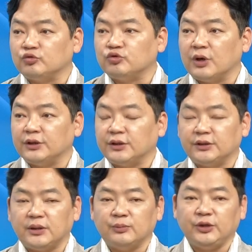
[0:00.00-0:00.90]
구간이기
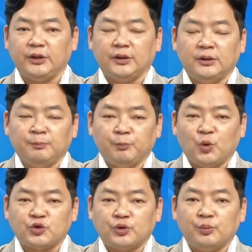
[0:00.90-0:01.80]
때문에
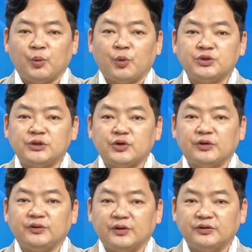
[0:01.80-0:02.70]
뭐 저는 뭐
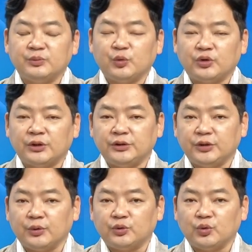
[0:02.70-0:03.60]
본질적인 상승보다는
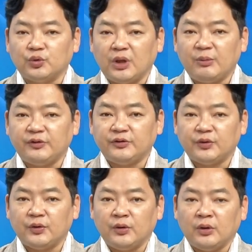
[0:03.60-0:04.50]
이것도
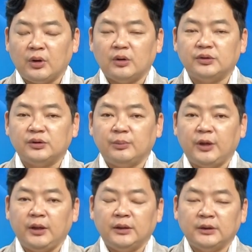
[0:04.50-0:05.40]
테마성 어,
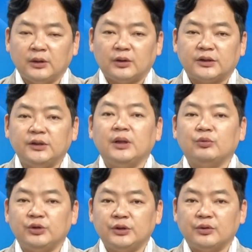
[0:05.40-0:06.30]
흐름에 어,
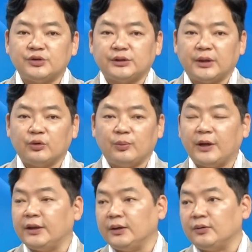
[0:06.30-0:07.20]
기인하고 있는 것이다라고
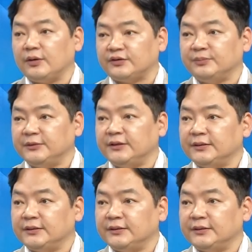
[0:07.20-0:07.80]
봐야 할 것 같습니다.